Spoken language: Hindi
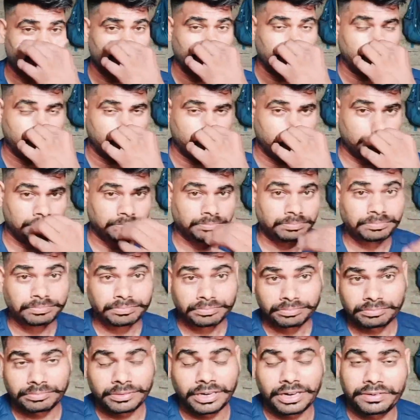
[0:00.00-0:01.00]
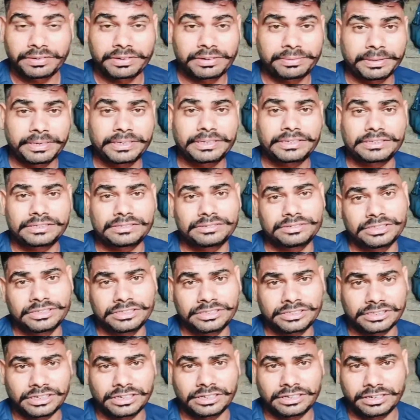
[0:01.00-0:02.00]
तो महावीर भाई
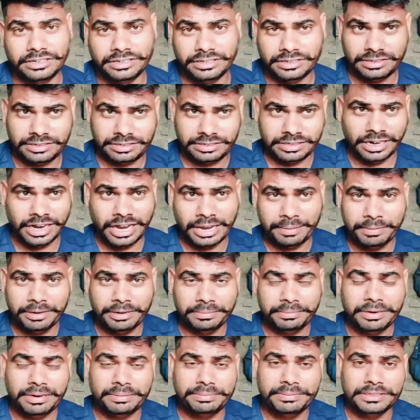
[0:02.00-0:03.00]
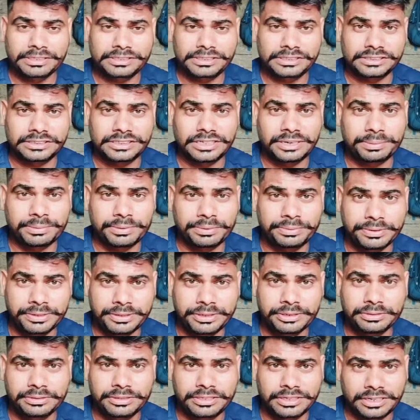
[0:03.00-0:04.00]
इसका आई बटन में आप देख सकते हैं आपको
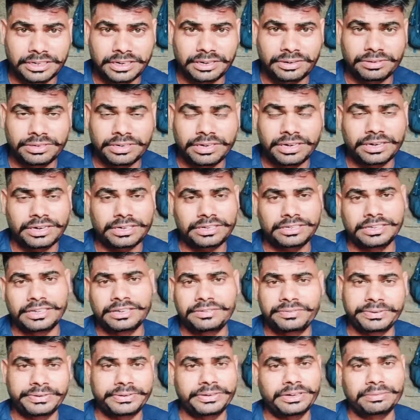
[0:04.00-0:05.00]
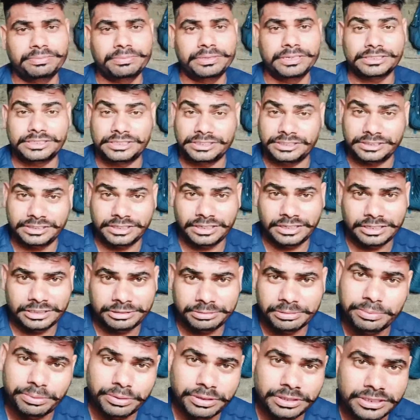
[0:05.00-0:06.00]
वीडियो दिख रहा होगा ये वीडियो आप देख सकते हैं
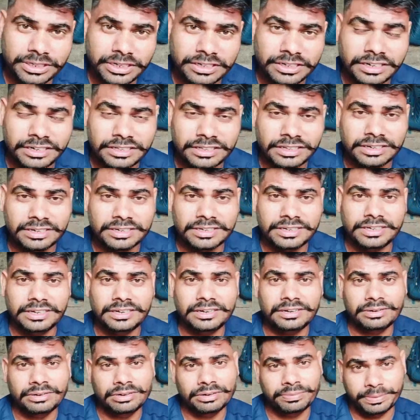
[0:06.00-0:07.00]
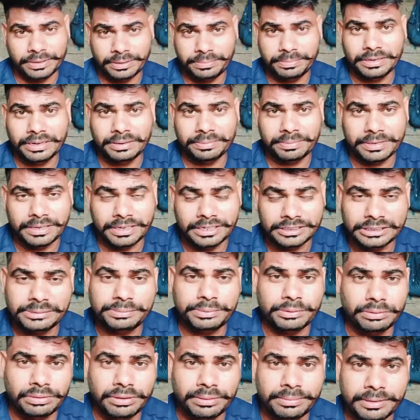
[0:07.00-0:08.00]
इसमें पूरी जानकारी दे रखी है और फिर भी आपका
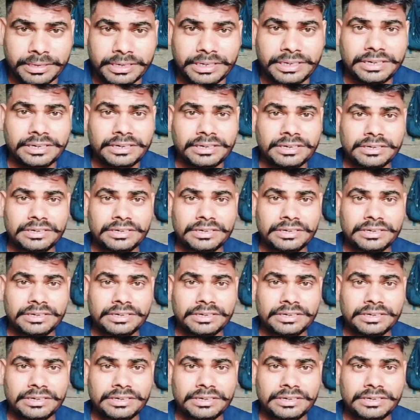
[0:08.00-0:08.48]
ऐसा प्रॉब्लम है